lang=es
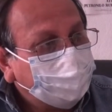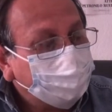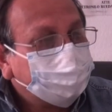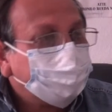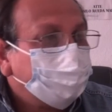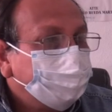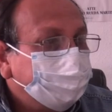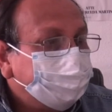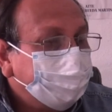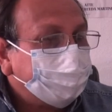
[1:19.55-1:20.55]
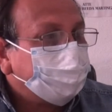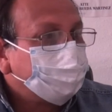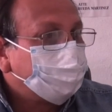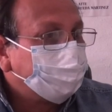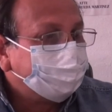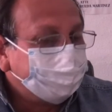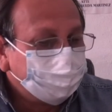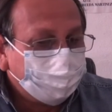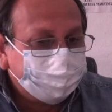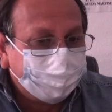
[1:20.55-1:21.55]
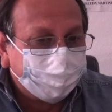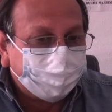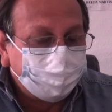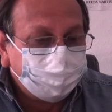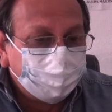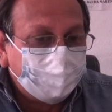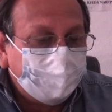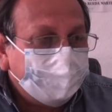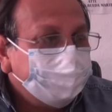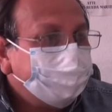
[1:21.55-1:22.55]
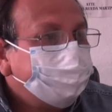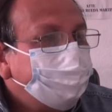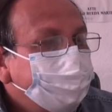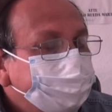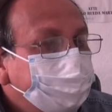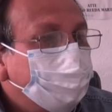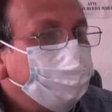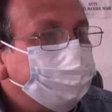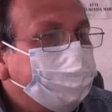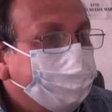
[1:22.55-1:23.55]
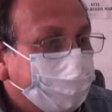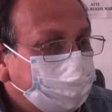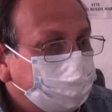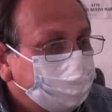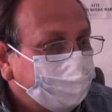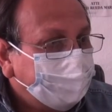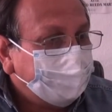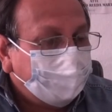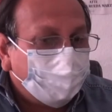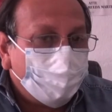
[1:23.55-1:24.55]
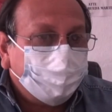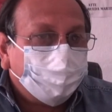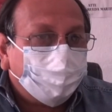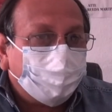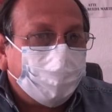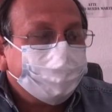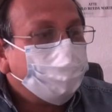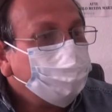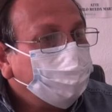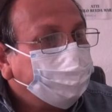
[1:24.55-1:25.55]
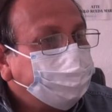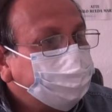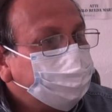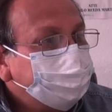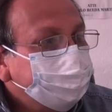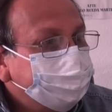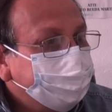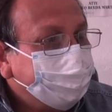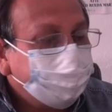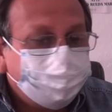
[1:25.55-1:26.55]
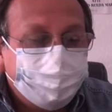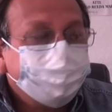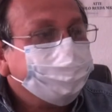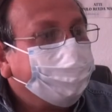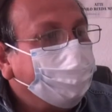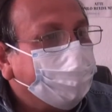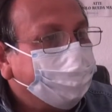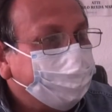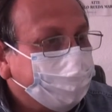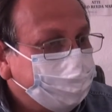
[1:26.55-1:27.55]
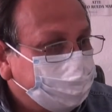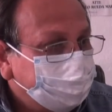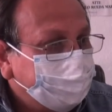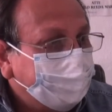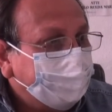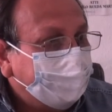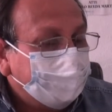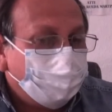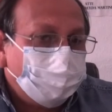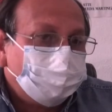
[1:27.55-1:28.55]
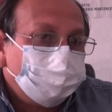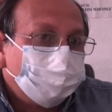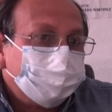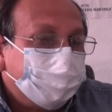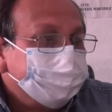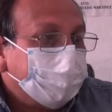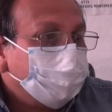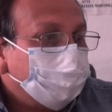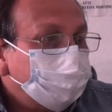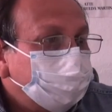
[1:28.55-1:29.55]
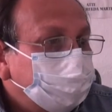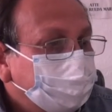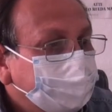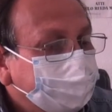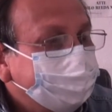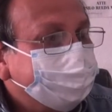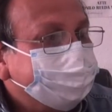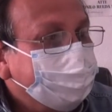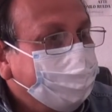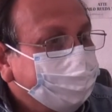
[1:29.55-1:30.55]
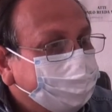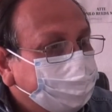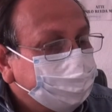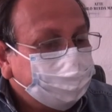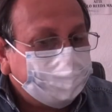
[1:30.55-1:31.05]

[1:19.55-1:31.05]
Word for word: otro de izquierda, otro de centro izquierda, y es difícil conciliar cuando cada uno desde su trinchera piensa en el agandalle. Por eso no se han dado esas alianzas.